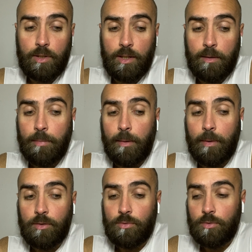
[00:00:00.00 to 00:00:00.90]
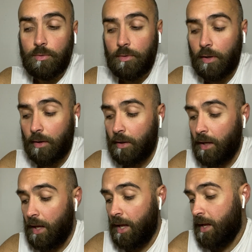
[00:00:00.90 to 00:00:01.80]
il n'est pas mature,
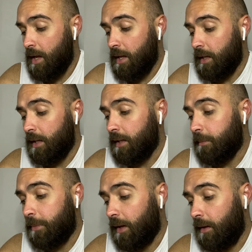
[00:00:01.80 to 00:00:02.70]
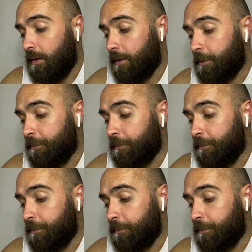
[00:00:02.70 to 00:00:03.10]
il n'est pas...